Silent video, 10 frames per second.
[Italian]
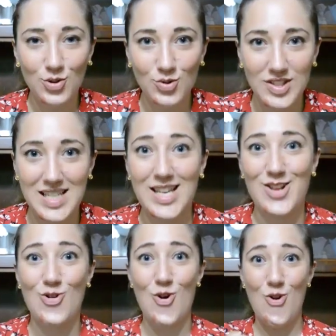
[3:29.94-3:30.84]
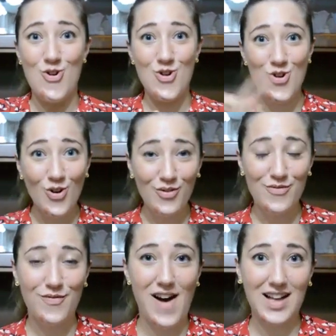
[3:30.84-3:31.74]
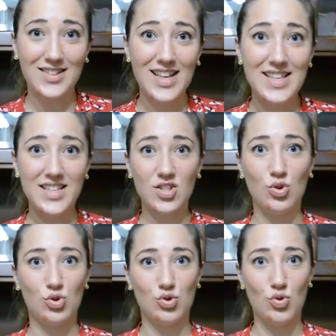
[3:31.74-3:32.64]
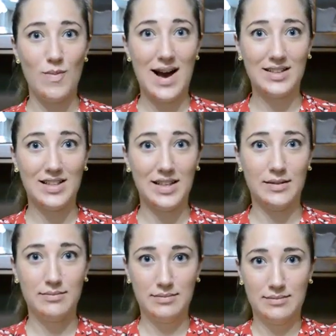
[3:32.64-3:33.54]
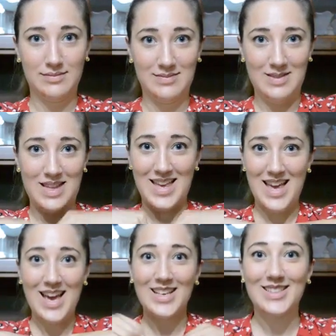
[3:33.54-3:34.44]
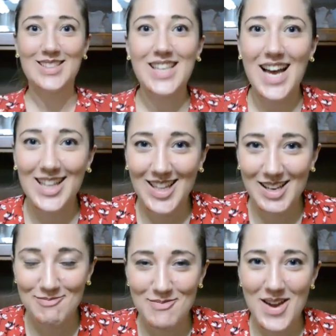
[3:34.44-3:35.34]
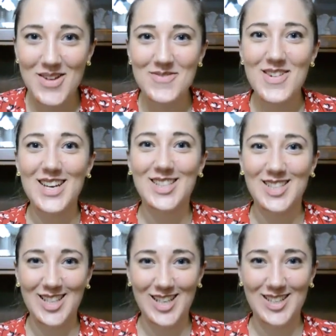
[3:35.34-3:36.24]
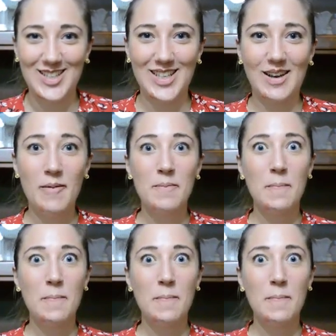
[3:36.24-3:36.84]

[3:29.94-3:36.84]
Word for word: consiglio, non fate gli scostumati, state ben vestiti.